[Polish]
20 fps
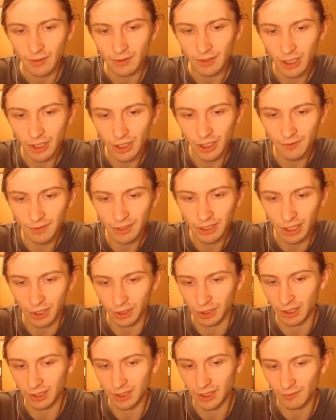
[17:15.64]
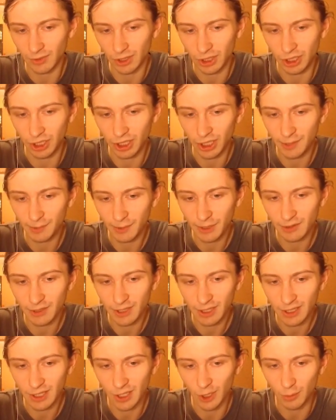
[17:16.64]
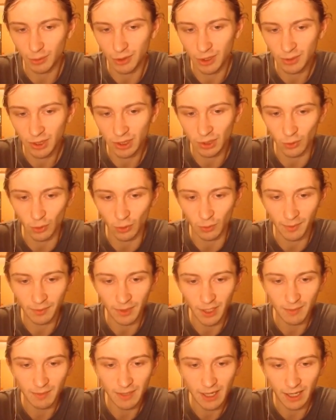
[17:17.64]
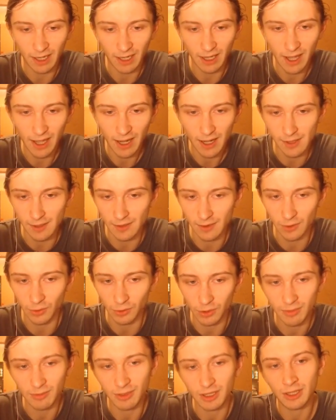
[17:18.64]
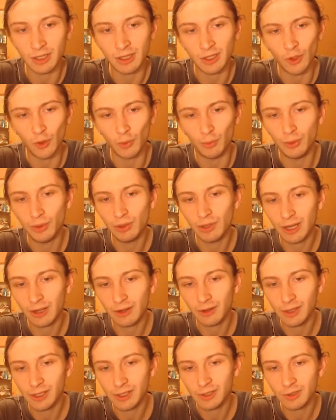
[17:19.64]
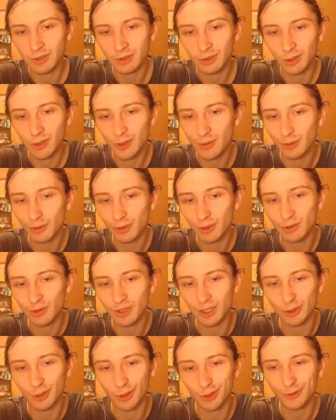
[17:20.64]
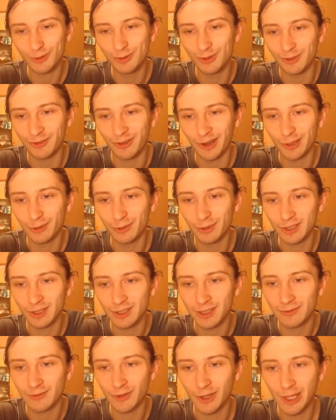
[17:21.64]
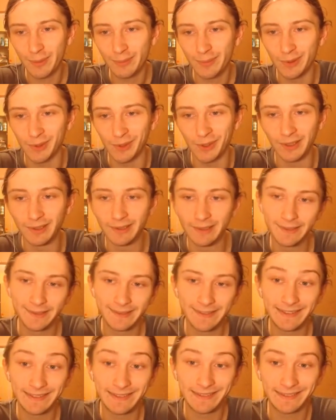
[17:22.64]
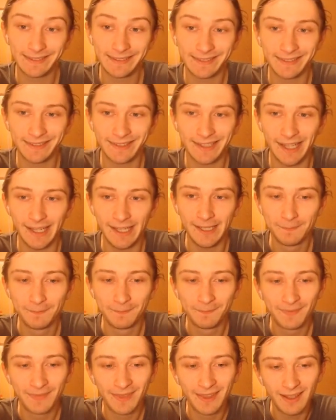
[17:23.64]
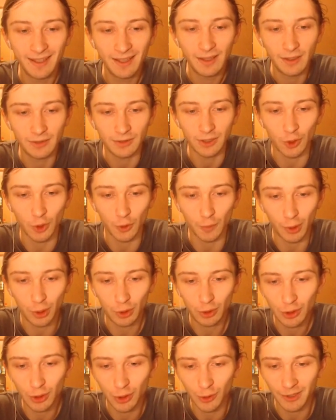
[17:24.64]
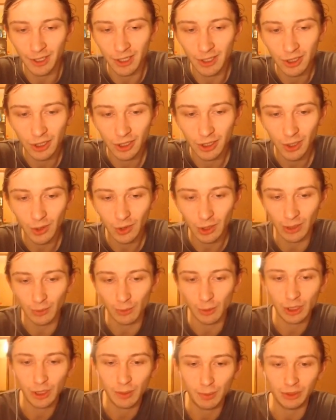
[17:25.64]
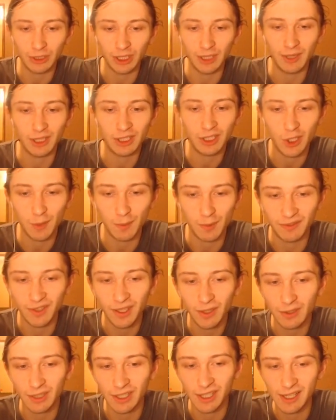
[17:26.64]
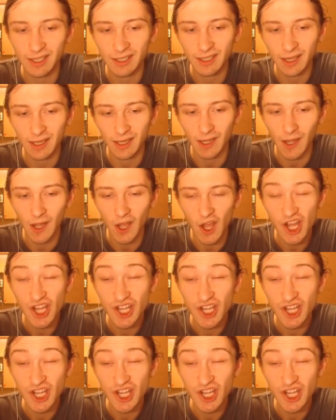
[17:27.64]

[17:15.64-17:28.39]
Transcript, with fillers: Witajcie, witajcie, jestem właścicielem tego zacnego przybytku. Mam na imię już nie ma żadnego biura, koleś, stoisz po prostu na środku dywanu i to jest twoje biuro. No, okej. Okay. Chcecie odpocząć, dowiedzieć się czegoś, a może podejmiecie się pewnego zlecenia.